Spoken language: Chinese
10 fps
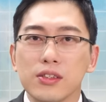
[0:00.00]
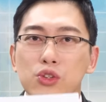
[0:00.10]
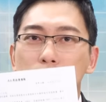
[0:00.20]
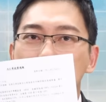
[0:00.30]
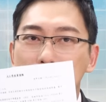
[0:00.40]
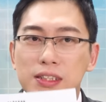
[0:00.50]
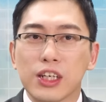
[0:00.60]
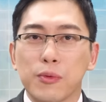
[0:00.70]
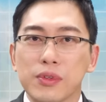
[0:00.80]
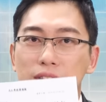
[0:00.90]
就放在
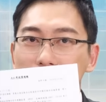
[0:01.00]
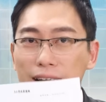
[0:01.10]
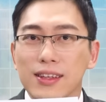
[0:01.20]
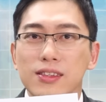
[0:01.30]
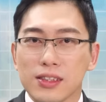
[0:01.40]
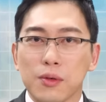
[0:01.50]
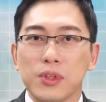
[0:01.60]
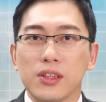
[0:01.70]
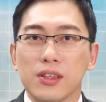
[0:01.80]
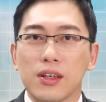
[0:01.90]
我们的 Light 上
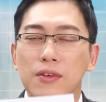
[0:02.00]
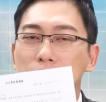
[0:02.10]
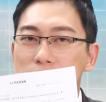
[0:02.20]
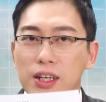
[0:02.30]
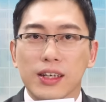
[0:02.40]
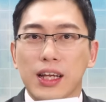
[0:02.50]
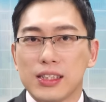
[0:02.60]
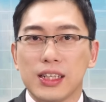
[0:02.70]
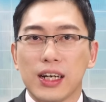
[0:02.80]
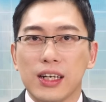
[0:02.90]
面分享给大
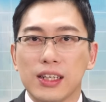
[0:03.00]
家。